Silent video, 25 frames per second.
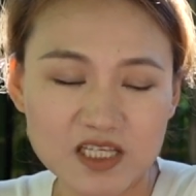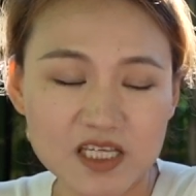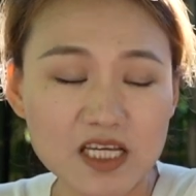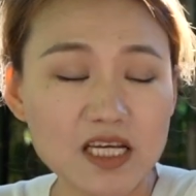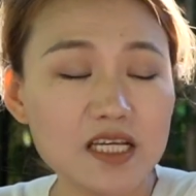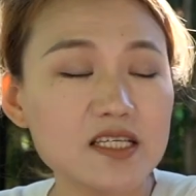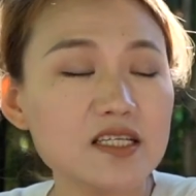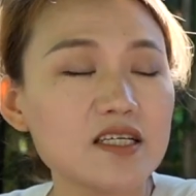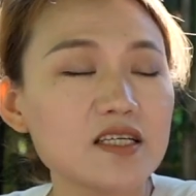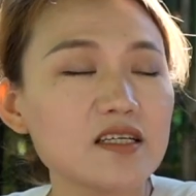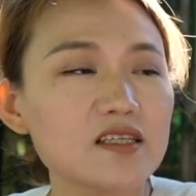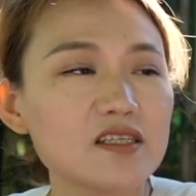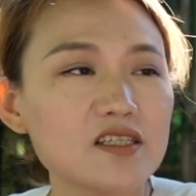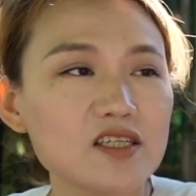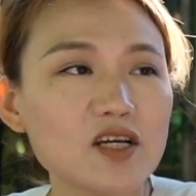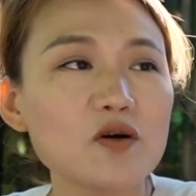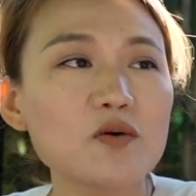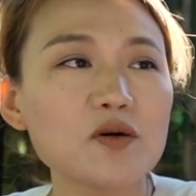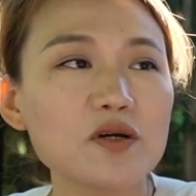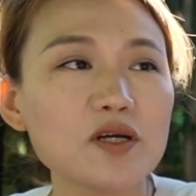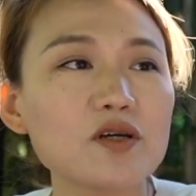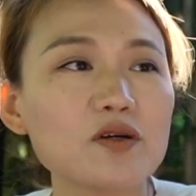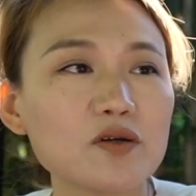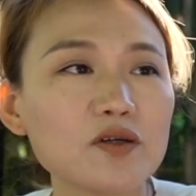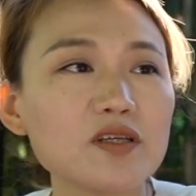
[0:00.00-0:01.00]
微接近一
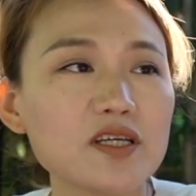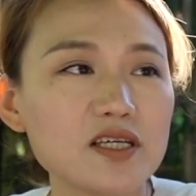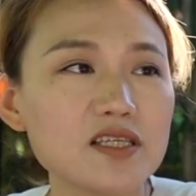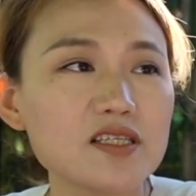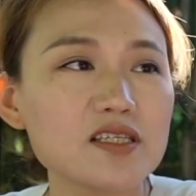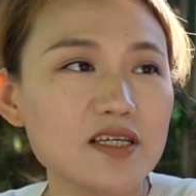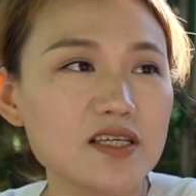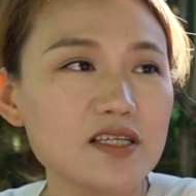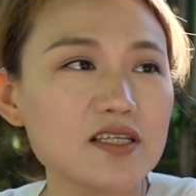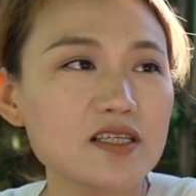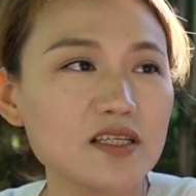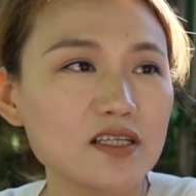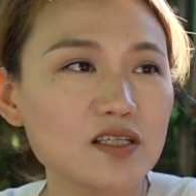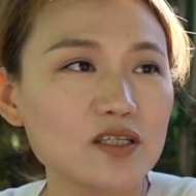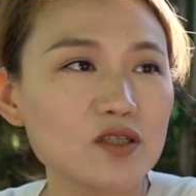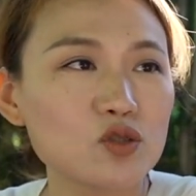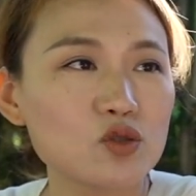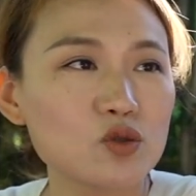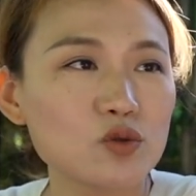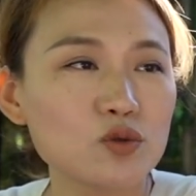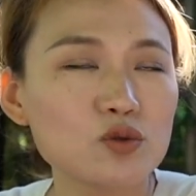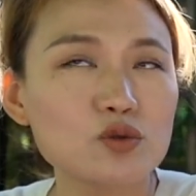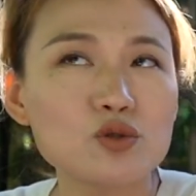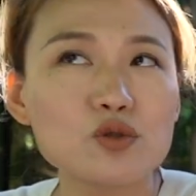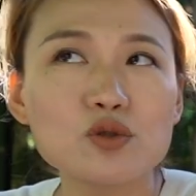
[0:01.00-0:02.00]
点，就
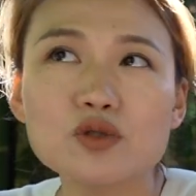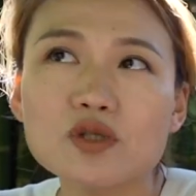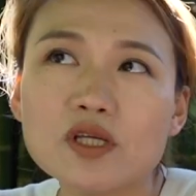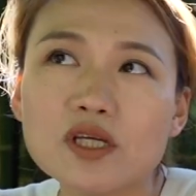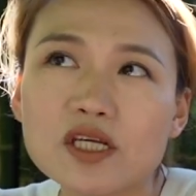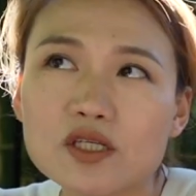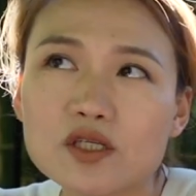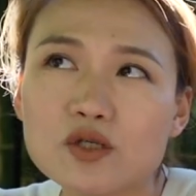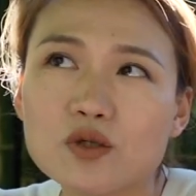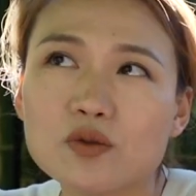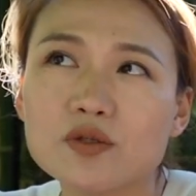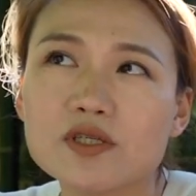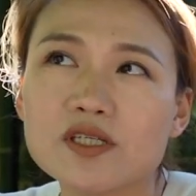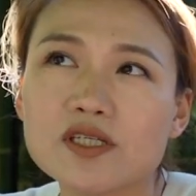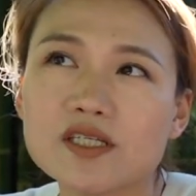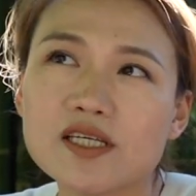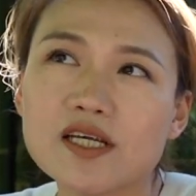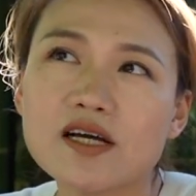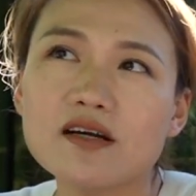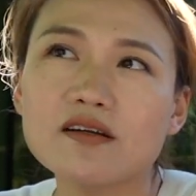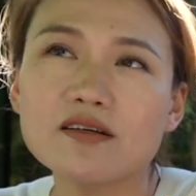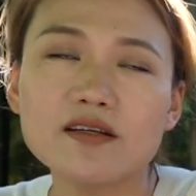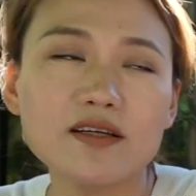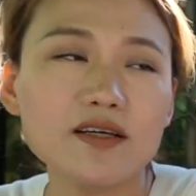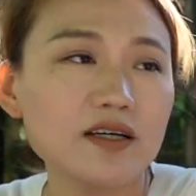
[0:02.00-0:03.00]
像那种那种
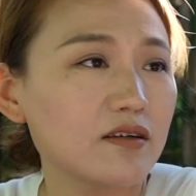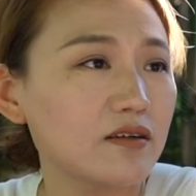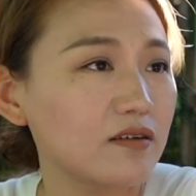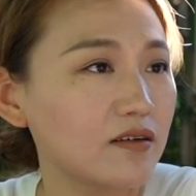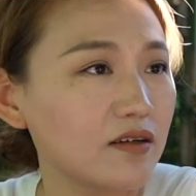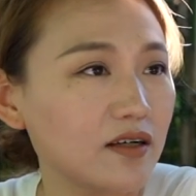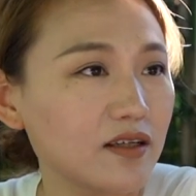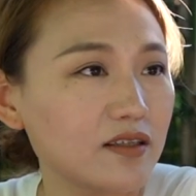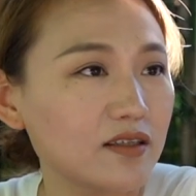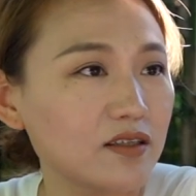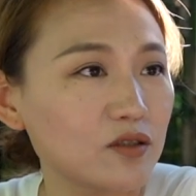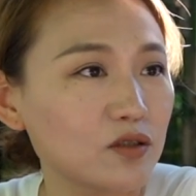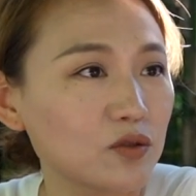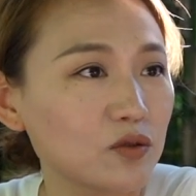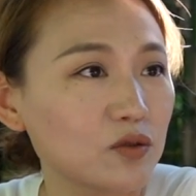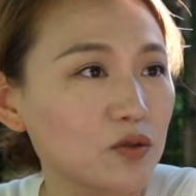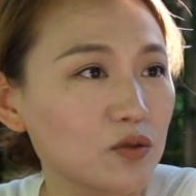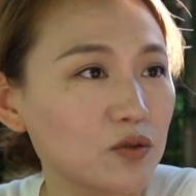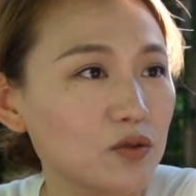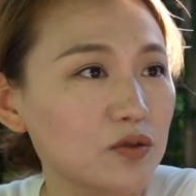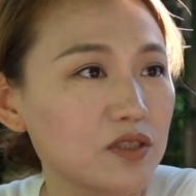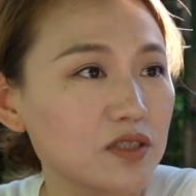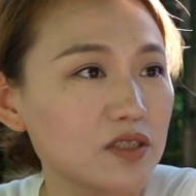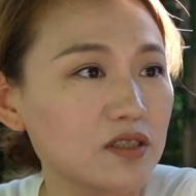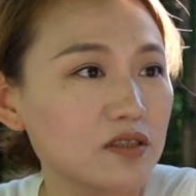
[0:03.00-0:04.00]
香料啊那种
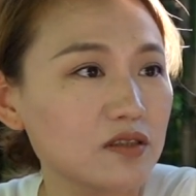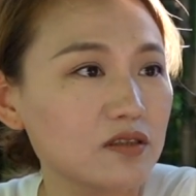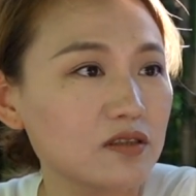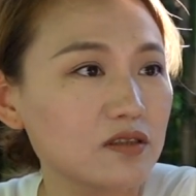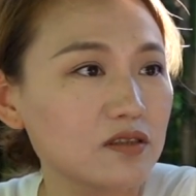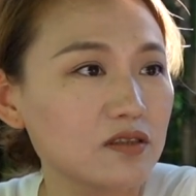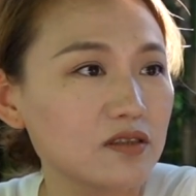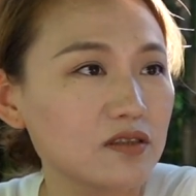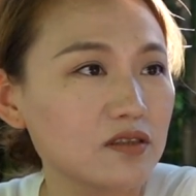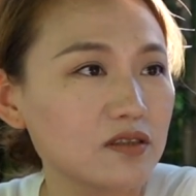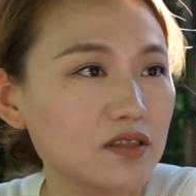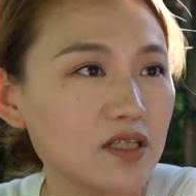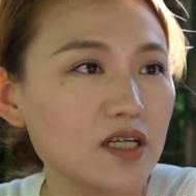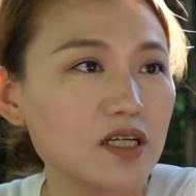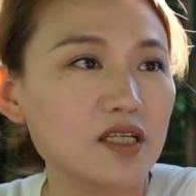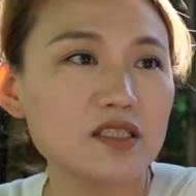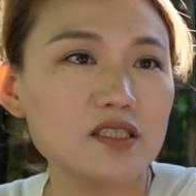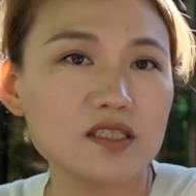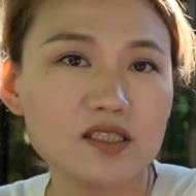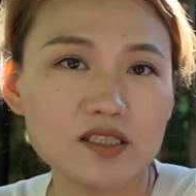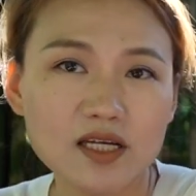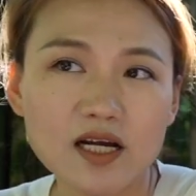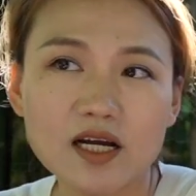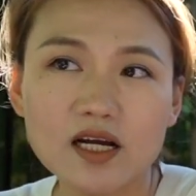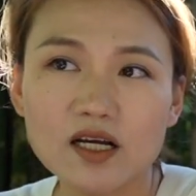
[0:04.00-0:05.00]
东西嗯，那
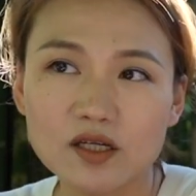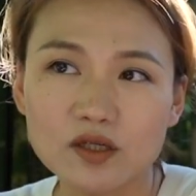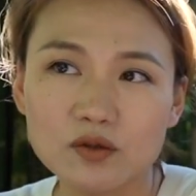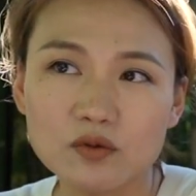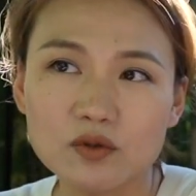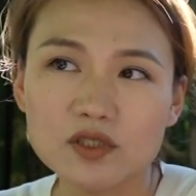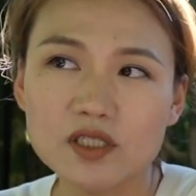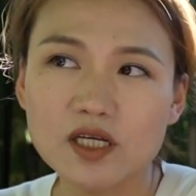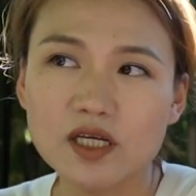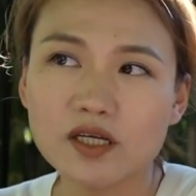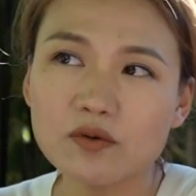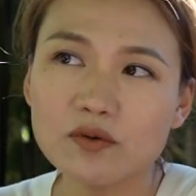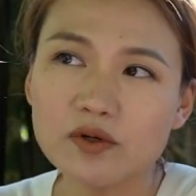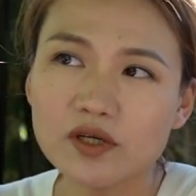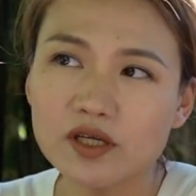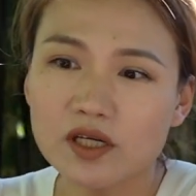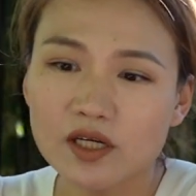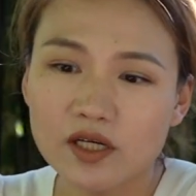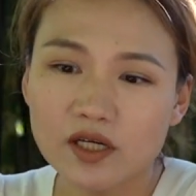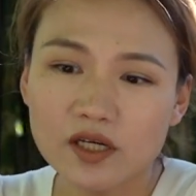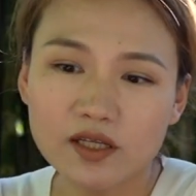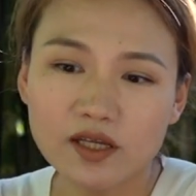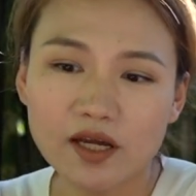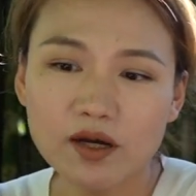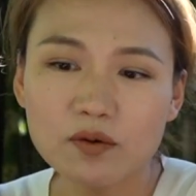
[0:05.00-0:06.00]
其他很多菜，因为
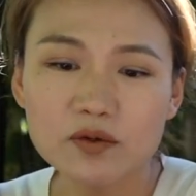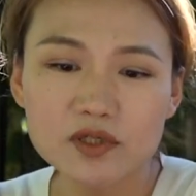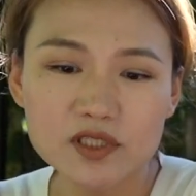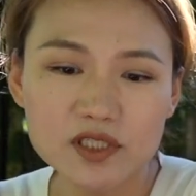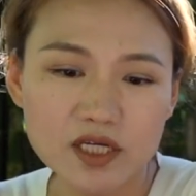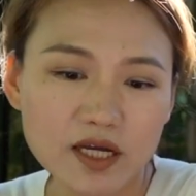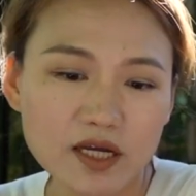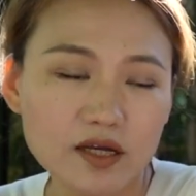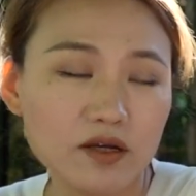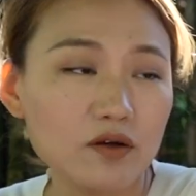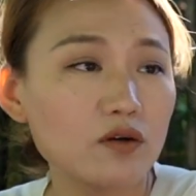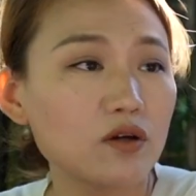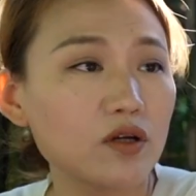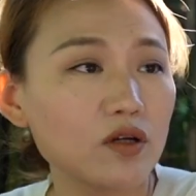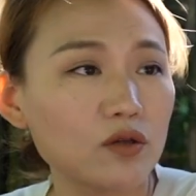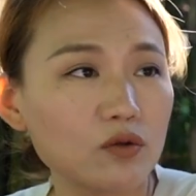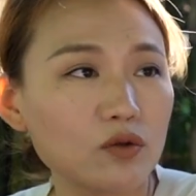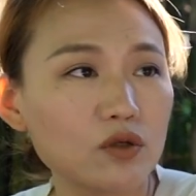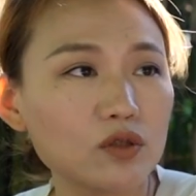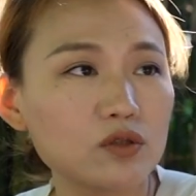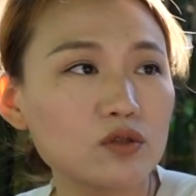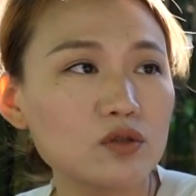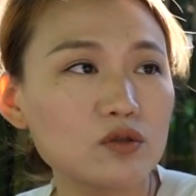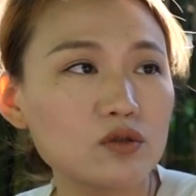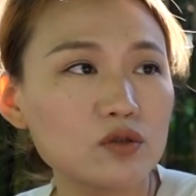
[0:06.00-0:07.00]
泰国菜也有很
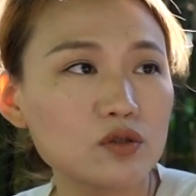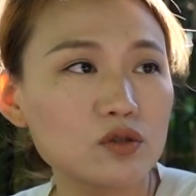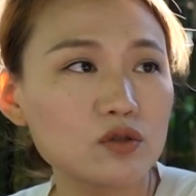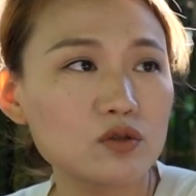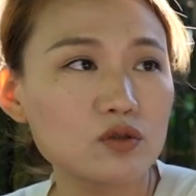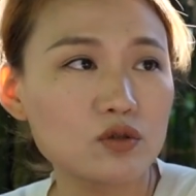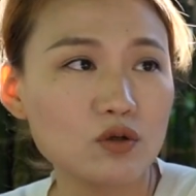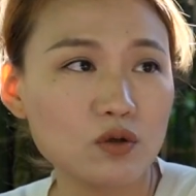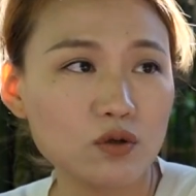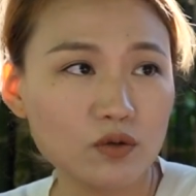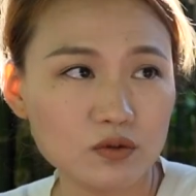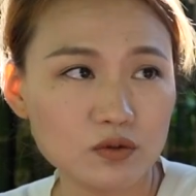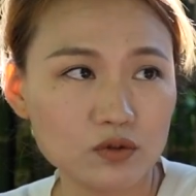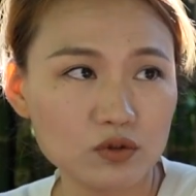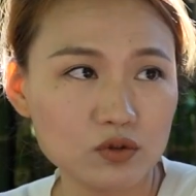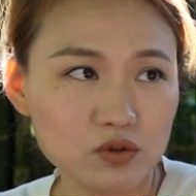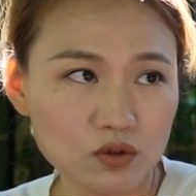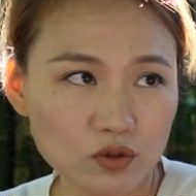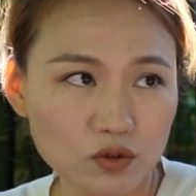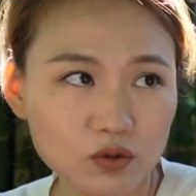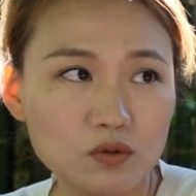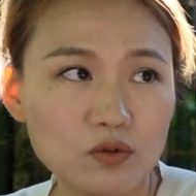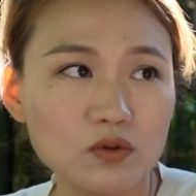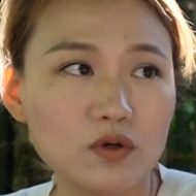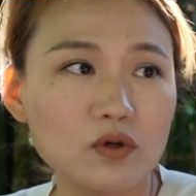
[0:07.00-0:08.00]
多就是从
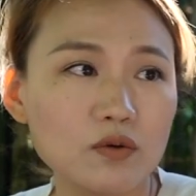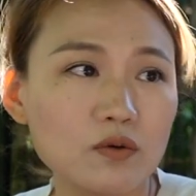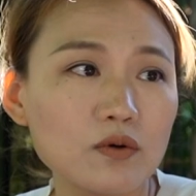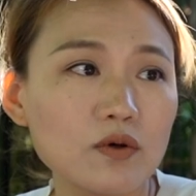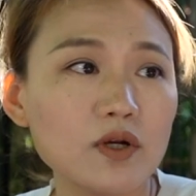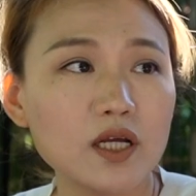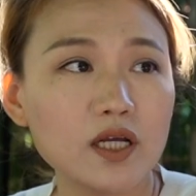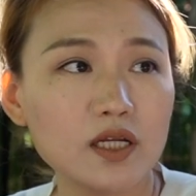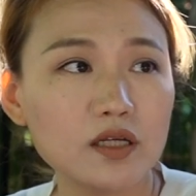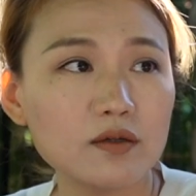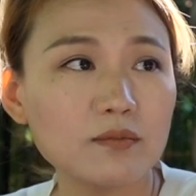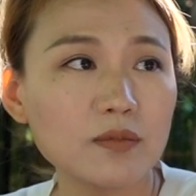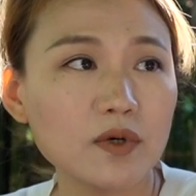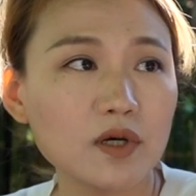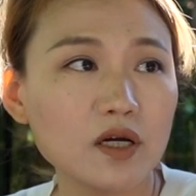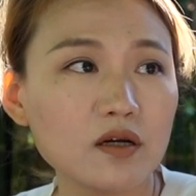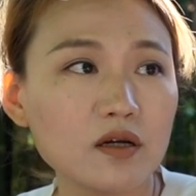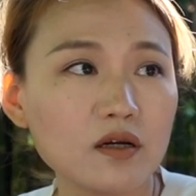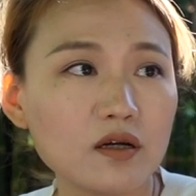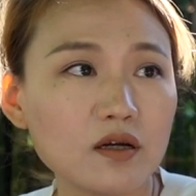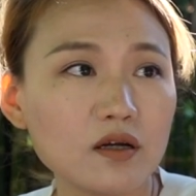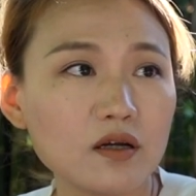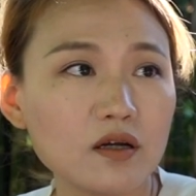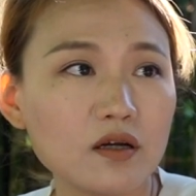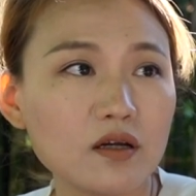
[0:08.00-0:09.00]
中国过来的嘛，
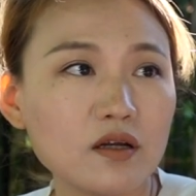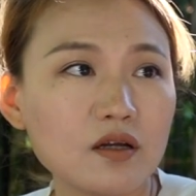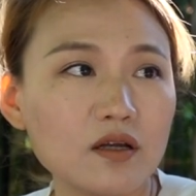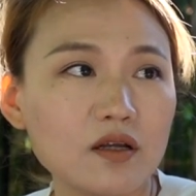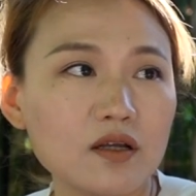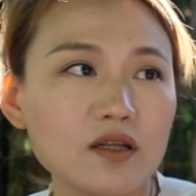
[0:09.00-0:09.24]
嗯，